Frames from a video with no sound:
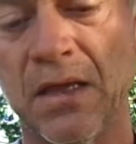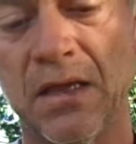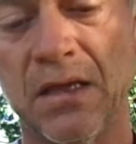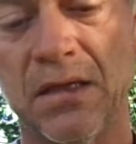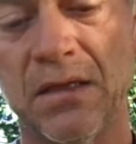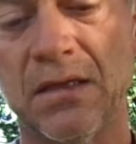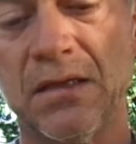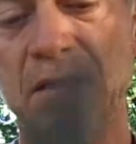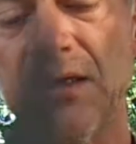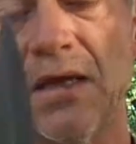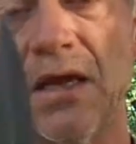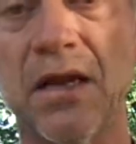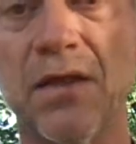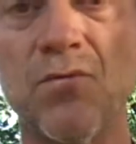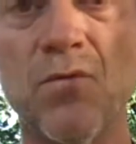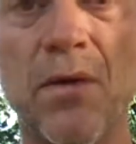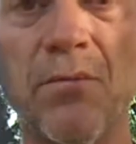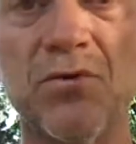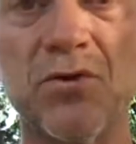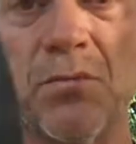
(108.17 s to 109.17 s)
E ela
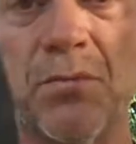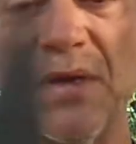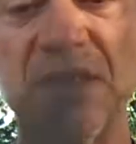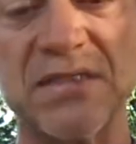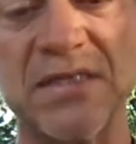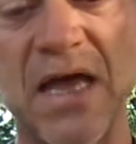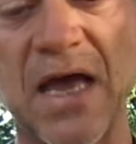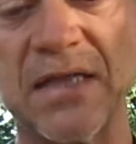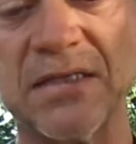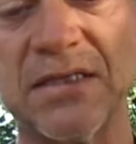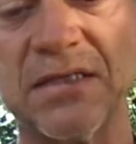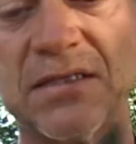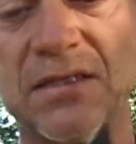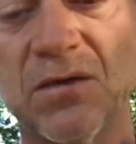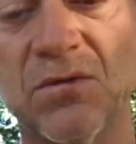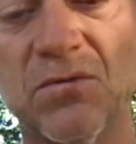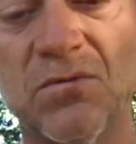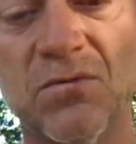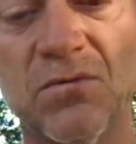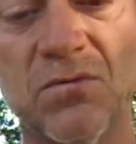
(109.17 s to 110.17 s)
não é muito pesada,
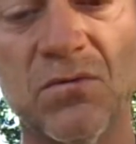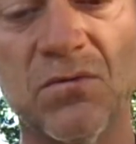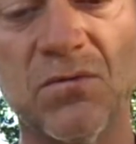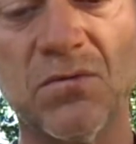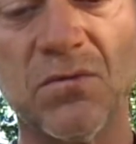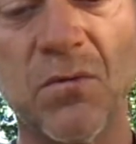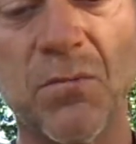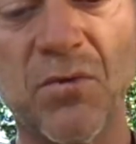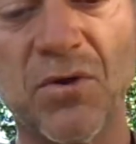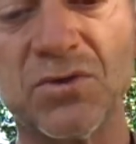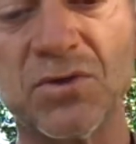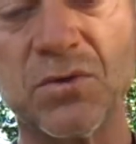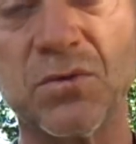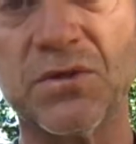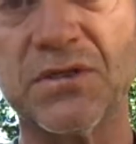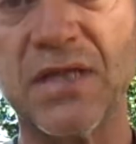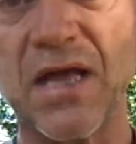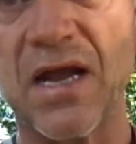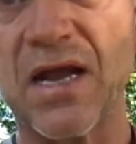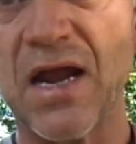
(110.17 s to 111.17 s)
então eu posso
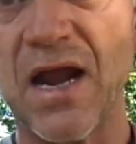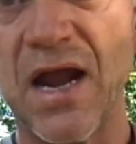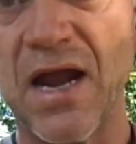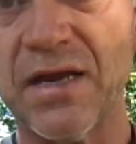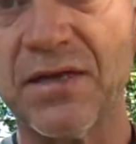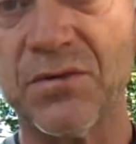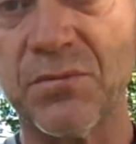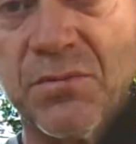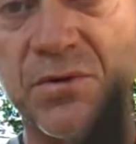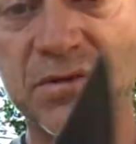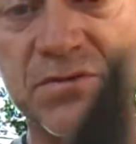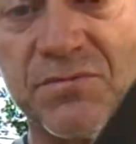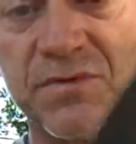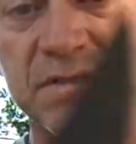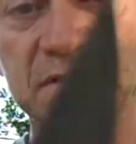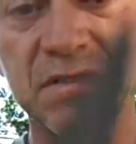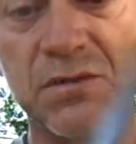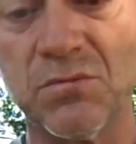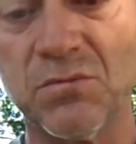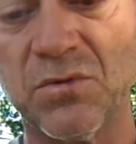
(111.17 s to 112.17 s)
cortar carne, eu posso
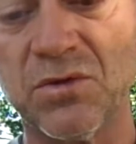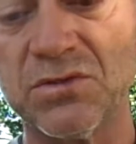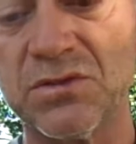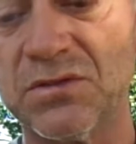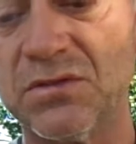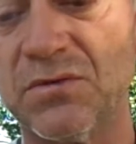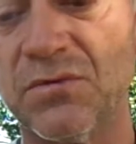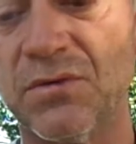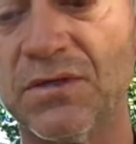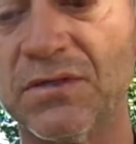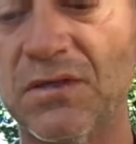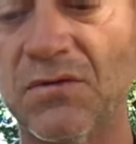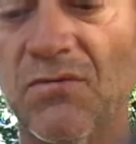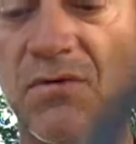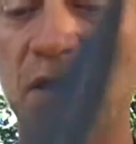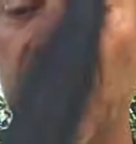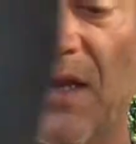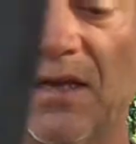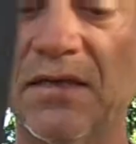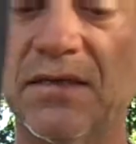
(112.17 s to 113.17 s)
fazer um monte de coisa com
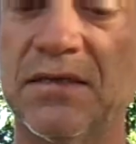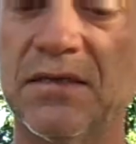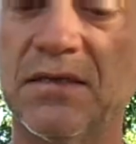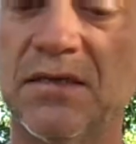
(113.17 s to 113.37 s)
ela.